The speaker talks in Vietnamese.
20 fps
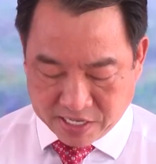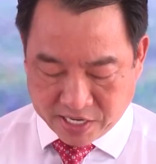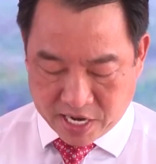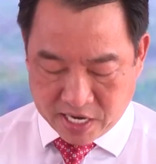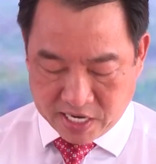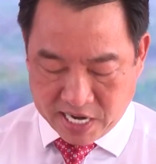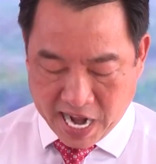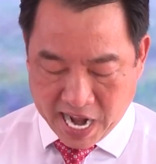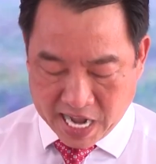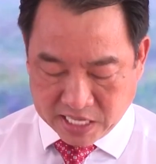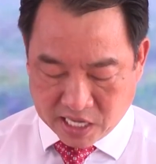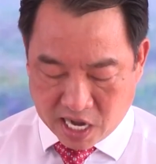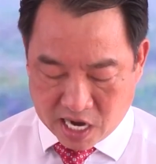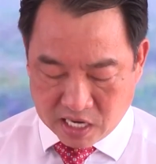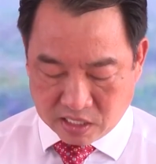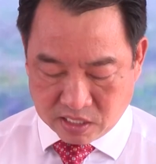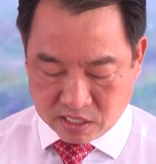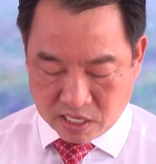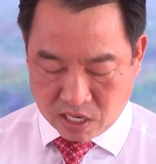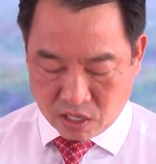triển hạ tầng
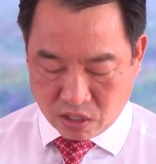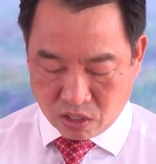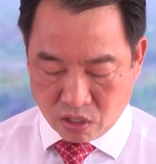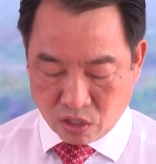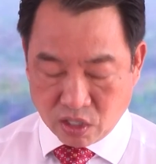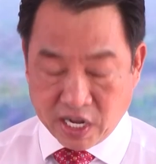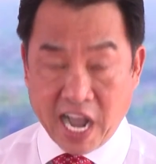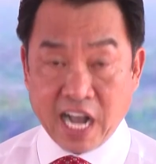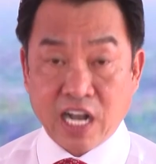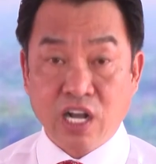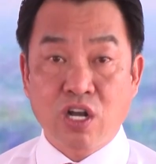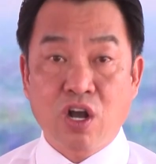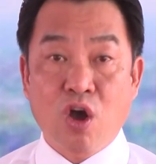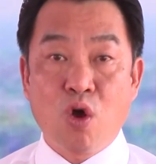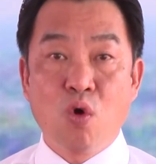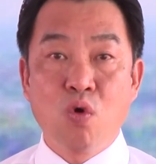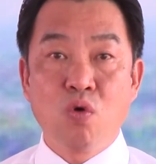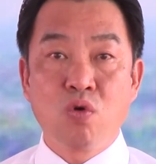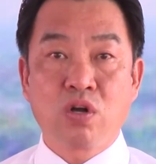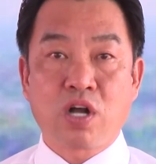các khu
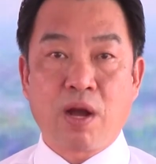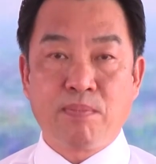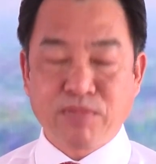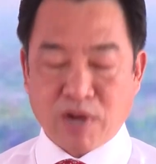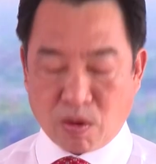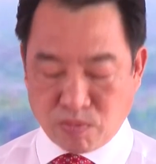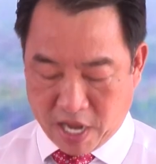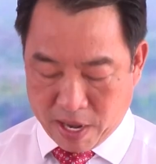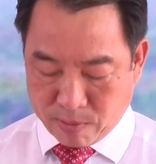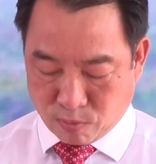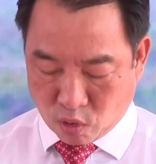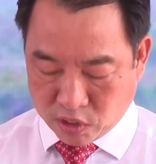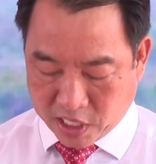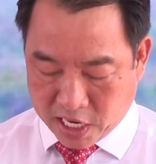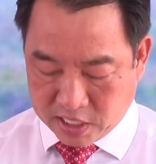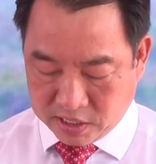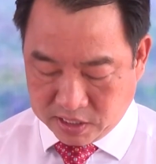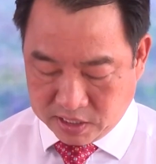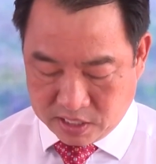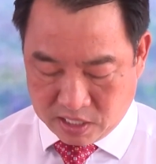cụm công nghiệp của
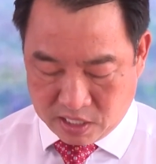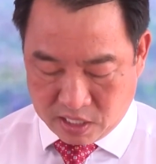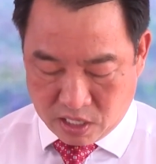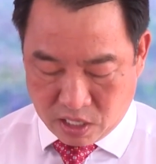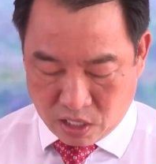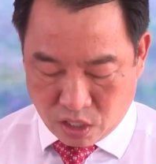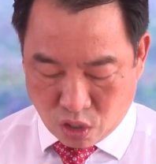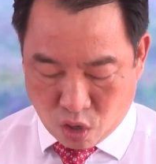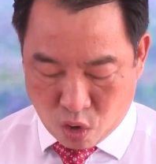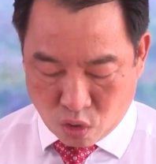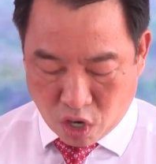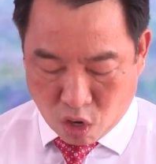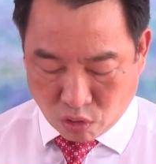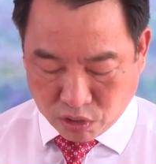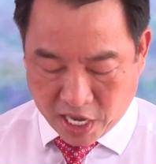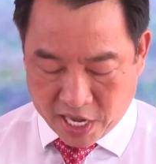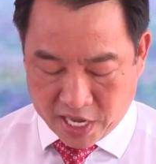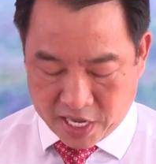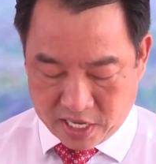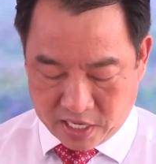tỉnh, khu đô
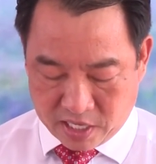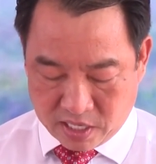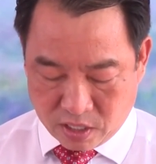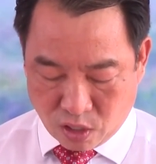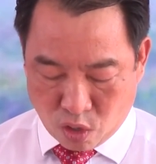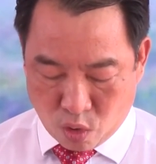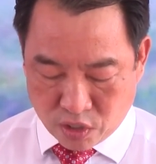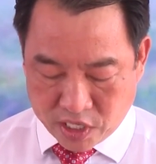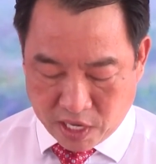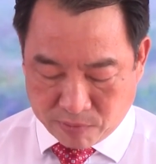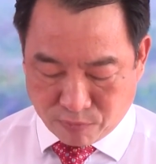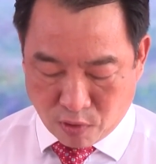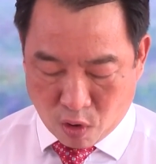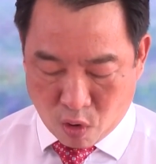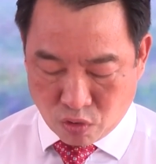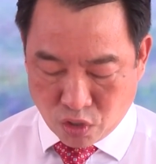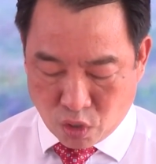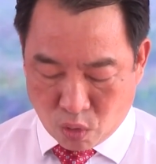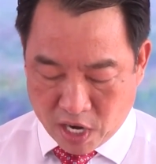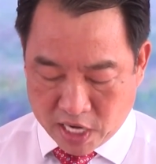thị, khu dịch
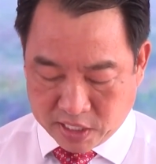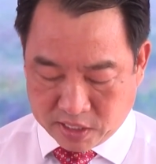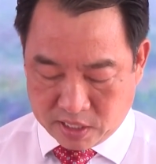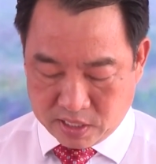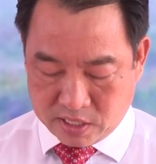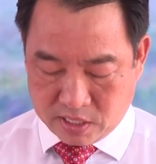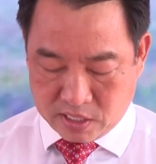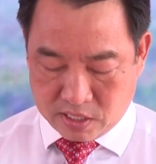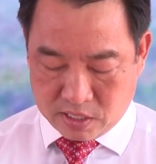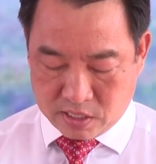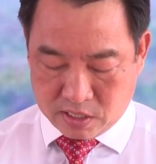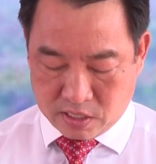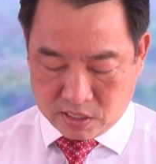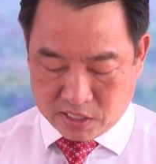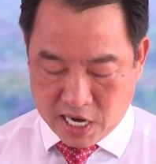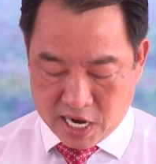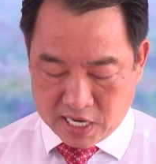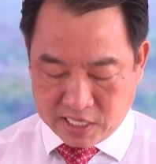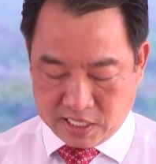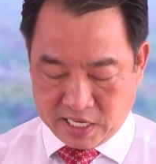vụ du lịch
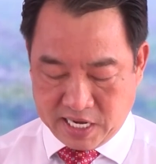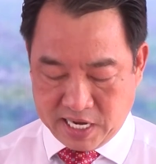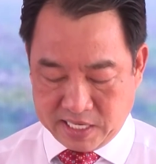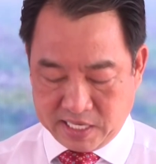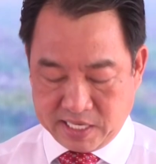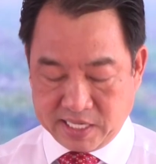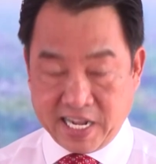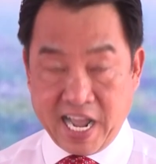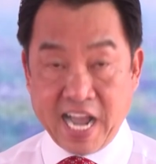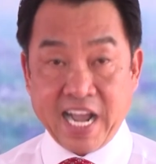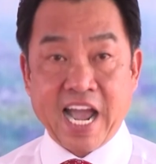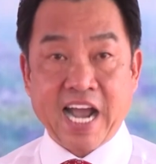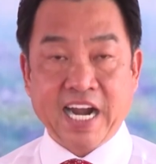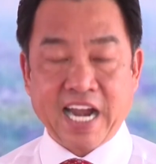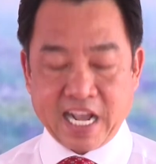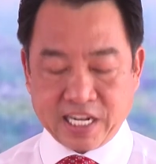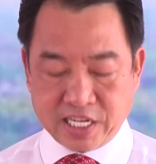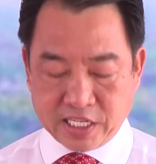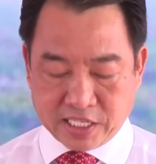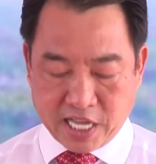trên các hàng
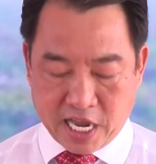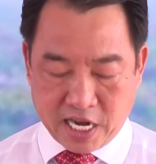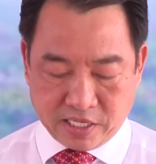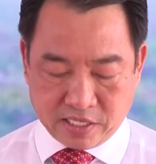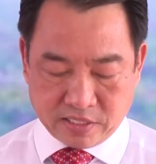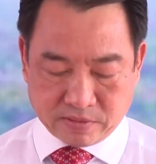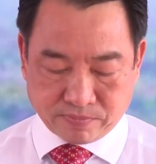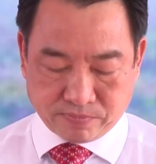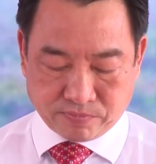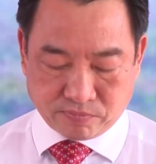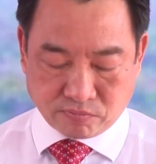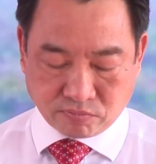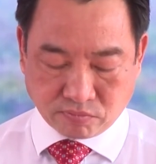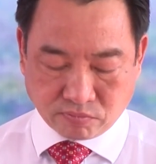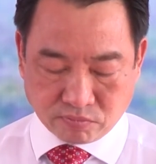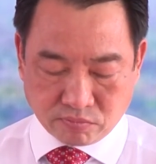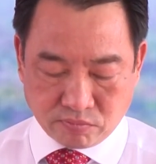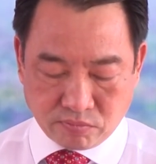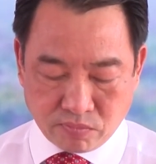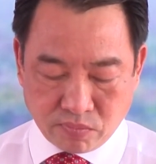lan kinh tế,
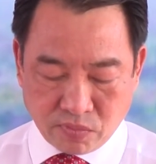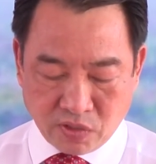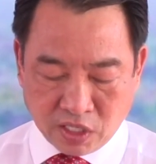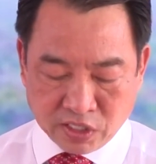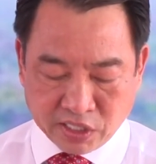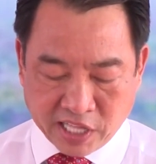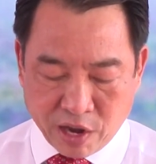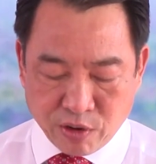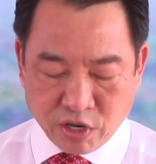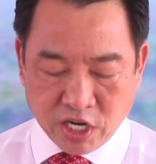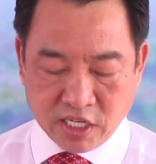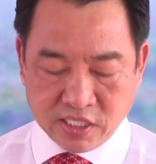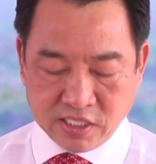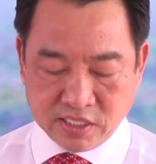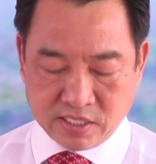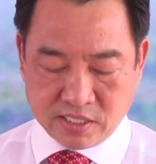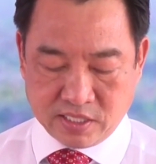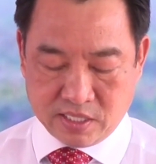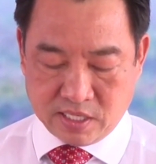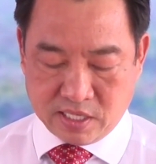theo hướng
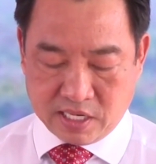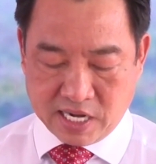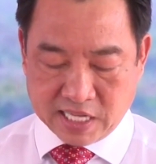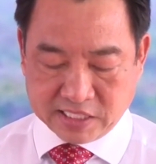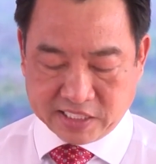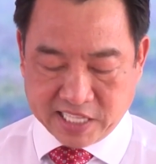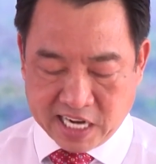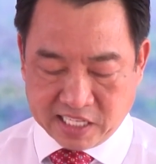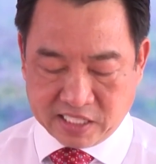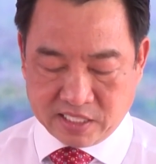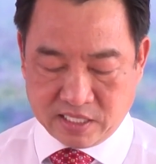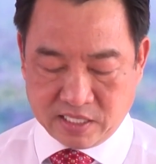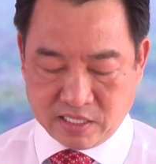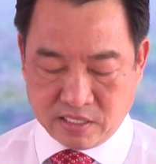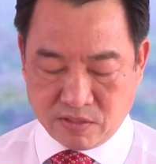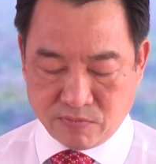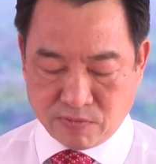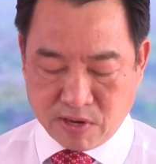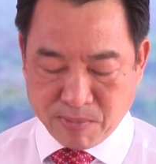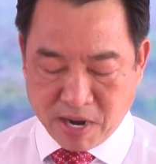là xanh
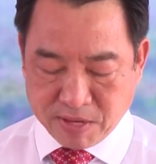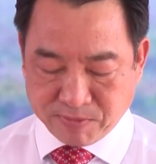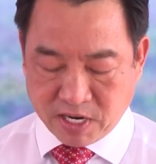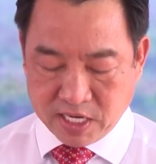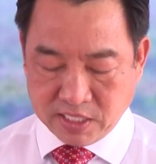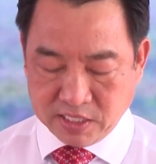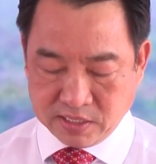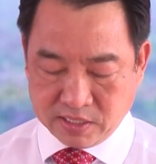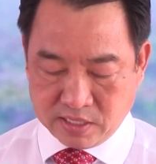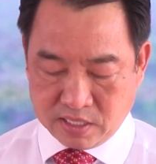và bền vững,